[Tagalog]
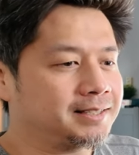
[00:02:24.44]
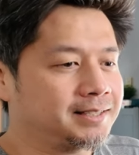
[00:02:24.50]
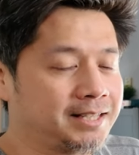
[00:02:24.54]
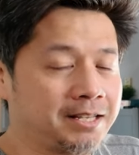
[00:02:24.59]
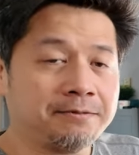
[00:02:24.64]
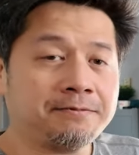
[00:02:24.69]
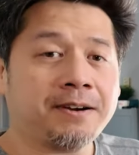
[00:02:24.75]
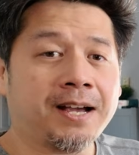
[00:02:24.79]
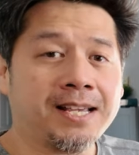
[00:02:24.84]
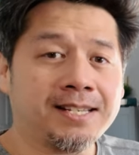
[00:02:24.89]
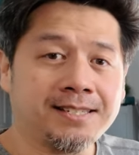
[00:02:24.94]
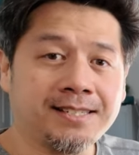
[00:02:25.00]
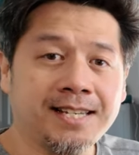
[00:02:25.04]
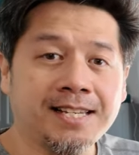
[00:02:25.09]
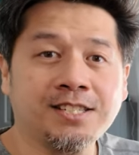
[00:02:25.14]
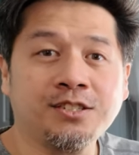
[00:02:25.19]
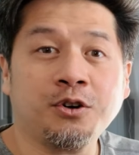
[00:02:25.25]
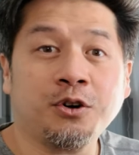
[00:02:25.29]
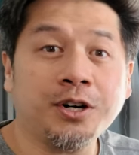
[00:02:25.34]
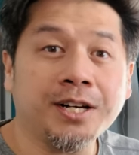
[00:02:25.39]

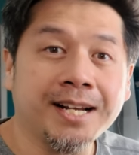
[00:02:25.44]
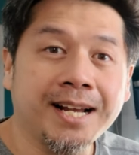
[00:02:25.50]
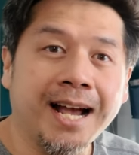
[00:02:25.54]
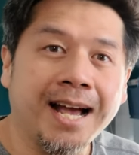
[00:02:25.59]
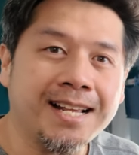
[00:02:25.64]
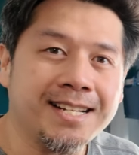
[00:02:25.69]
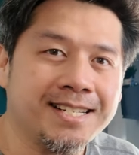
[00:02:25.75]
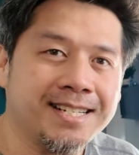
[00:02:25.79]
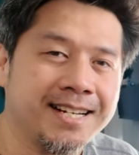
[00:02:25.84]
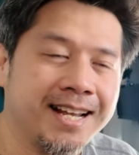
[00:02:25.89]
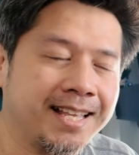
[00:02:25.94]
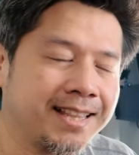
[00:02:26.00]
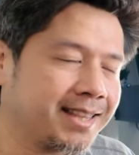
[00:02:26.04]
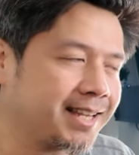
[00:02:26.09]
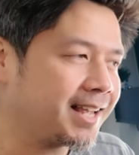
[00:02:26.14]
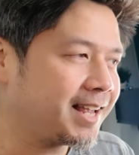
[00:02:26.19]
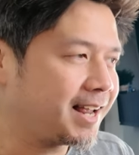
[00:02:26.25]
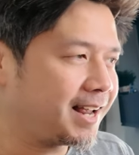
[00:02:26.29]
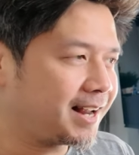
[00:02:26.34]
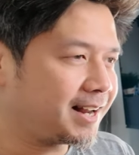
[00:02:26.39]
devices or gadget
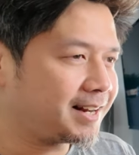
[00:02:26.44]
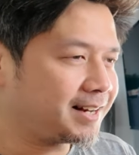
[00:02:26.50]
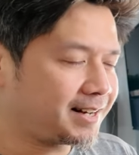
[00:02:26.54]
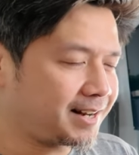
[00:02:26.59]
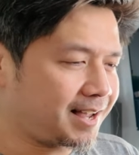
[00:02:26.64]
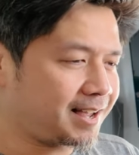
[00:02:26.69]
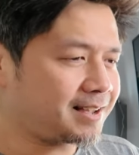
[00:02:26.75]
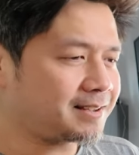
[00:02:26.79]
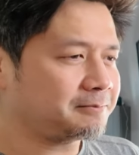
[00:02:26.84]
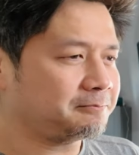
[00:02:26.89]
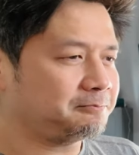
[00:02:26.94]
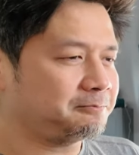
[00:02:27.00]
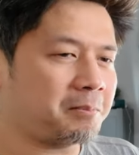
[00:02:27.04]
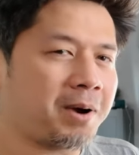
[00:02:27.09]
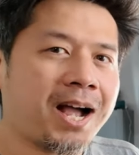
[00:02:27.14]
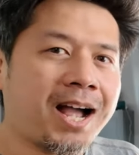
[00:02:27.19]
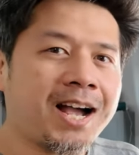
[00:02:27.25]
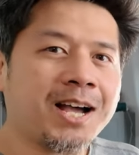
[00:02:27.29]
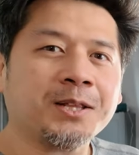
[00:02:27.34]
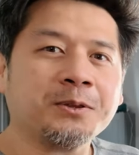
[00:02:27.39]
na
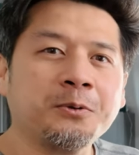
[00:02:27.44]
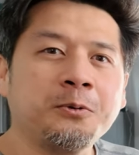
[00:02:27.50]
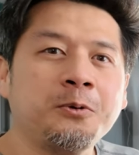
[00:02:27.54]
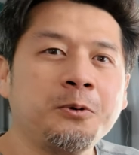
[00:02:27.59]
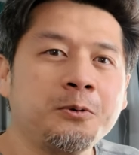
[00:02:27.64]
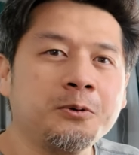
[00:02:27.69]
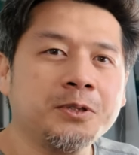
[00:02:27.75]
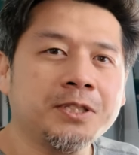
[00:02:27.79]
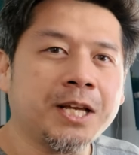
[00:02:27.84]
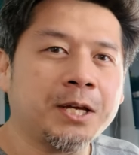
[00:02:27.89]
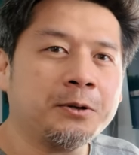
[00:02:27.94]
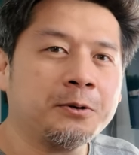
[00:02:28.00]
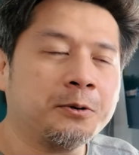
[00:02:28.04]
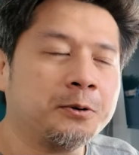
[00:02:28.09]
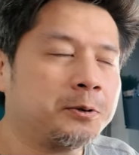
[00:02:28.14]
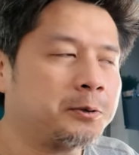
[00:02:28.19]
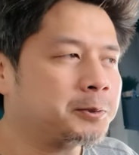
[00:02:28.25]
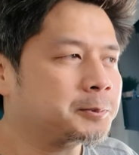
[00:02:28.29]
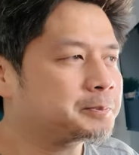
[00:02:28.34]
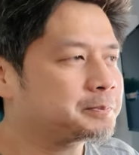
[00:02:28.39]
makakatulong
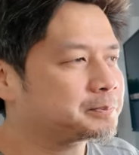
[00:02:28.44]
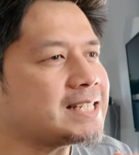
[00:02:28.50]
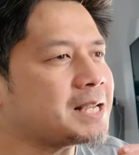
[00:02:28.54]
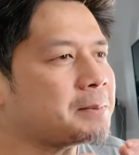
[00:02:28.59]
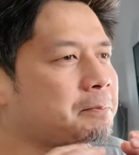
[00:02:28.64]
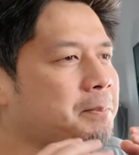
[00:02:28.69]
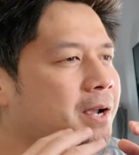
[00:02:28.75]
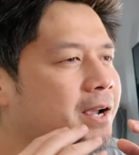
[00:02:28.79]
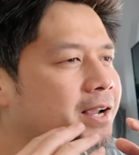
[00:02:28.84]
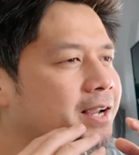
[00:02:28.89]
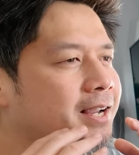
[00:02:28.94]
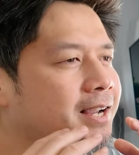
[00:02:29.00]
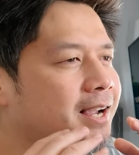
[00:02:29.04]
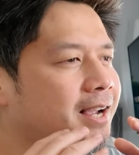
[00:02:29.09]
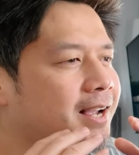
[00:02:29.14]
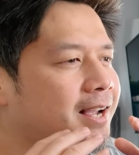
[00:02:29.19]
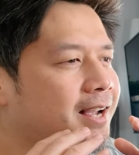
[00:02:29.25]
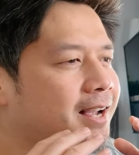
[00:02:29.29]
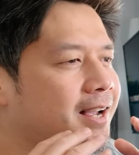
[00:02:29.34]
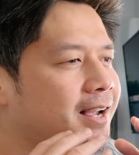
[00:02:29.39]
sa'yo sa pag
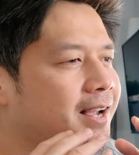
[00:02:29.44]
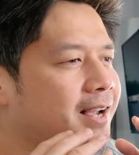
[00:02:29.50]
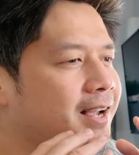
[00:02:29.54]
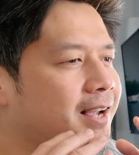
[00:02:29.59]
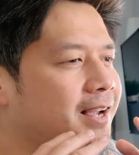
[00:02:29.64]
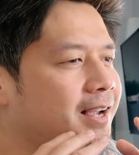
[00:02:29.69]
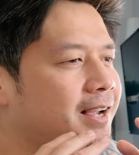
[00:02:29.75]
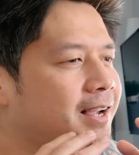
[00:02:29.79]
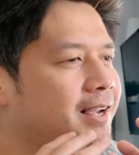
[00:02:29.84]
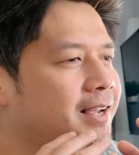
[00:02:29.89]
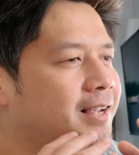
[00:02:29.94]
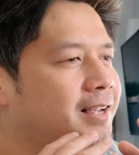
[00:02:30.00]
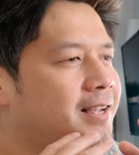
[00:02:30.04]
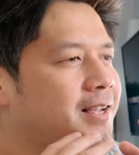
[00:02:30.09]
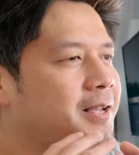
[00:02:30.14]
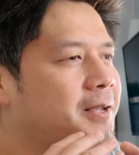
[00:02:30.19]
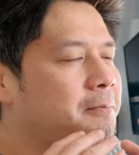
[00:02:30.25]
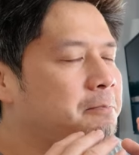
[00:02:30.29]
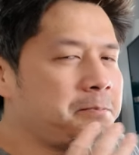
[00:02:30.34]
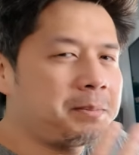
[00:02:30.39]
uh,
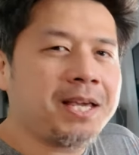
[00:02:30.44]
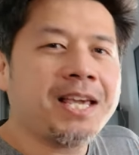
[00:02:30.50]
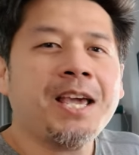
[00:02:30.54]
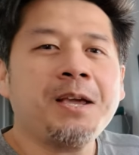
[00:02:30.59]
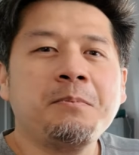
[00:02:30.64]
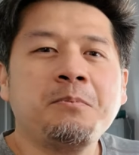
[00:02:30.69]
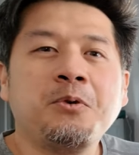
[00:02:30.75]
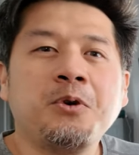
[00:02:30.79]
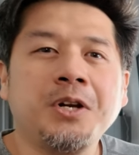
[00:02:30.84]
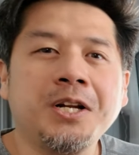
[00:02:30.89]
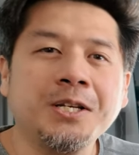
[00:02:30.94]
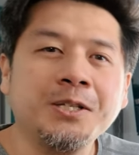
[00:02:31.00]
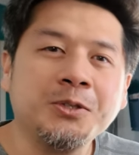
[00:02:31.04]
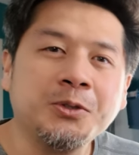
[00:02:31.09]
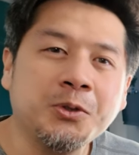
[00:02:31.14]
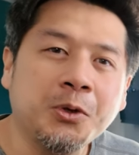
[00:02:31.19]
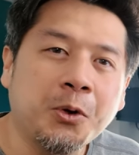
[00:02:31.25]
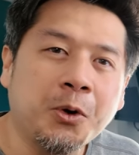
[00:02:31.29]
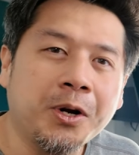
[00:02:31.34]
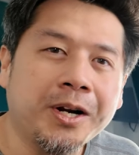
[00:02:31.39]
bigay mo ng
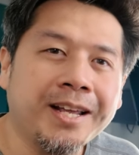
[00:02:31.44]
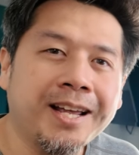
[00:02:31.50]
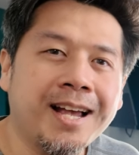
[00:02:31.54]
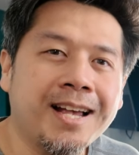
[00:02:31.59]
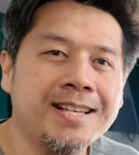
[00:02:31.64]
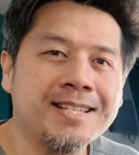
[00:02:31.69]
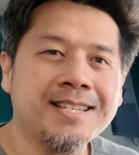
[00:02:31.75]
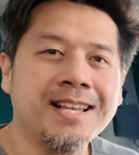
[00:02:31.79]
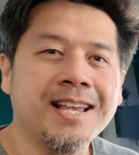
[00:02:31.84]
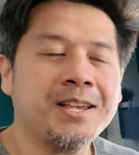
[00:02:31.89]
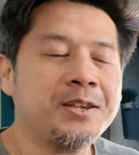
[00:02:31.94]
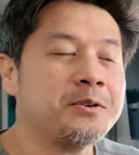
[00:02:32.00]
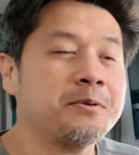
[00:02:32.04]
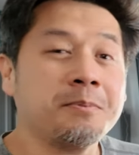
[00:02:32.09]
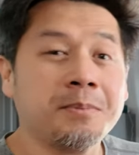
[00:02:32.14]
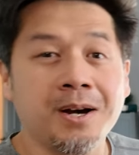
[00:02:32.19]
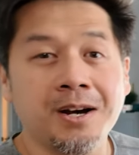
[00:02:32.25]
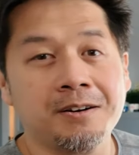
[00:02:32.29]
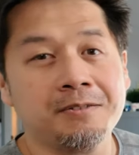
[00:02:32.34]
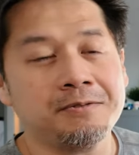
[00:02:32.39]
storya sa
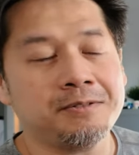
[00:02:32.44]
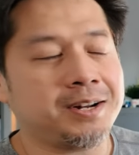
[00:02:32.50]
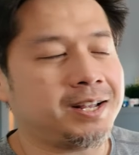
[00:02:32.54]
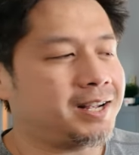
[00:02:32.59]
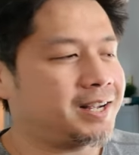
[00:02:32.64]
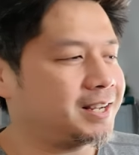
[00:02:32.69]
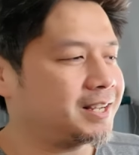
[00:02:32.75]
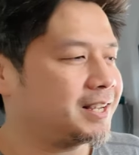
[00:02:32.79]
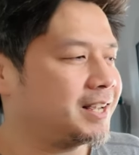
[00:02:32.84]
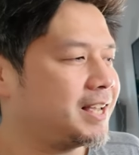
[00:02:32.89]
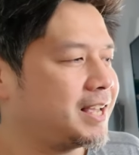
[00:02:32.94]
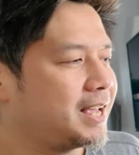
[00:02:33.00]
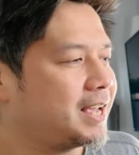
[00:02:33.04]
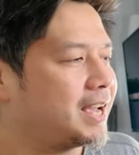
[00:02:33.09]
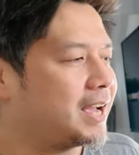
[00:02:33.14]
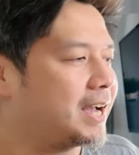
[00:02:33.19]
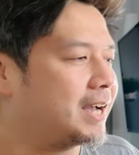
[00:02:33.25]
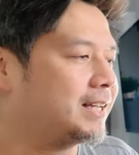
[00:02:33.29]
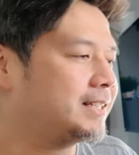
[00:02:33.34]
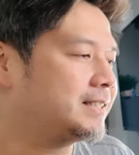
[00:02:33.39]
iyong mga vlog.
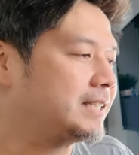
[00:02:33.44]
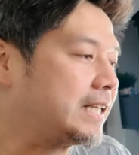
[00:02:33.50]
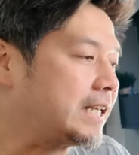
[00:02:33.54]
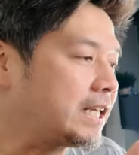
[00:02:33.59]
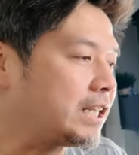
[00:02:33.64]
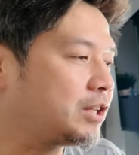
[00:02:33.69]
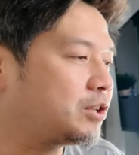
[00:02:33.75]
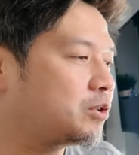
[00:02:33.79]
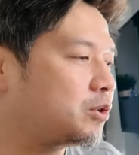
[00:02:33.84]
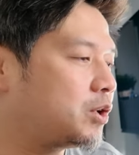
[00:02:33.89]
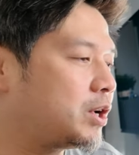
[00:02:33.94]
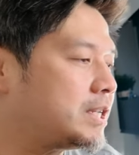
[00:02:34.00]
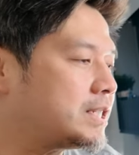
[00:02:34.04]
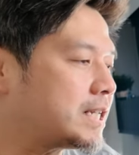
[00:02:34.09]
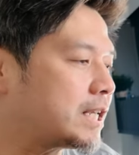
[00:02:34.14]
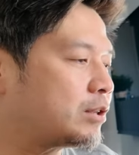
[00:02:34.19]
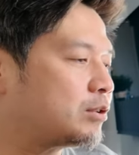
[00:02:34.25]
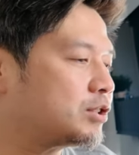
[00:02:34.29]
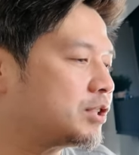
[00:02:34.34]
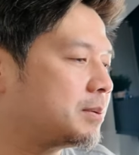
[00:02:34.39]
At tingin ko
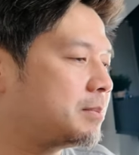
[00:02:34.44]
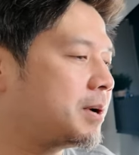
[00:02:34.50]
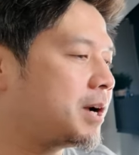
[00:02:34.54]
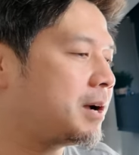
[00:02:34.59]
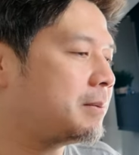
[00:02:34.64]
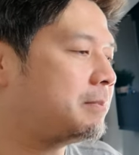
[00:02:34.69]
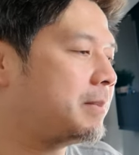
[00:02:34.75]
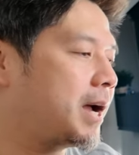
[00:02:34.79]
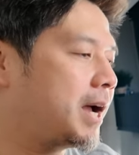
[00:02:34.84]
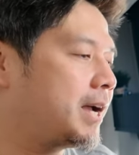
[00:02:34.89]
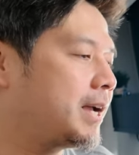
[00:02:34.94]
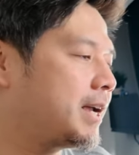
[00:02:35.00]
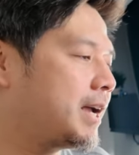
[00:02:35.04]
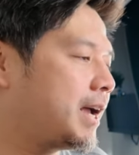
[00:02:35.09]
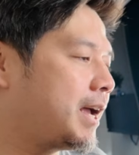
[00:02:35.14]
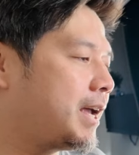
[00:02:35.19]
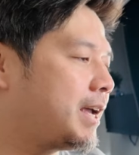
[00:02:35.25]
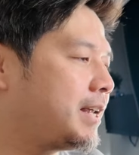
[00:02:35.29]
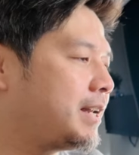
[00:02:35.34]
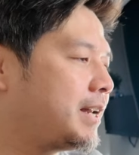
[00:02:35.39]
isa to sa mga
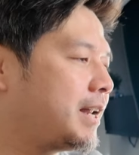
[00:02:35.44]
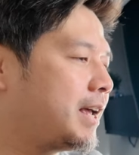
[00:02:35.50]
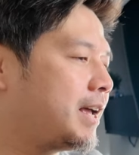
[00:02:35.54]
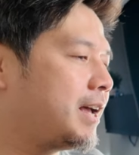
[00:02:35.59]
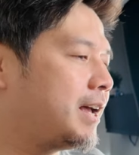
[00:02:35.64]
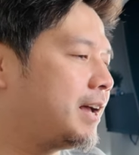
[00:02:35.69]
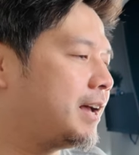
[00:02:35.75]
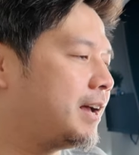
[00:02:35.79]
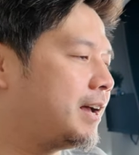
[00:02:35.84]
bagay na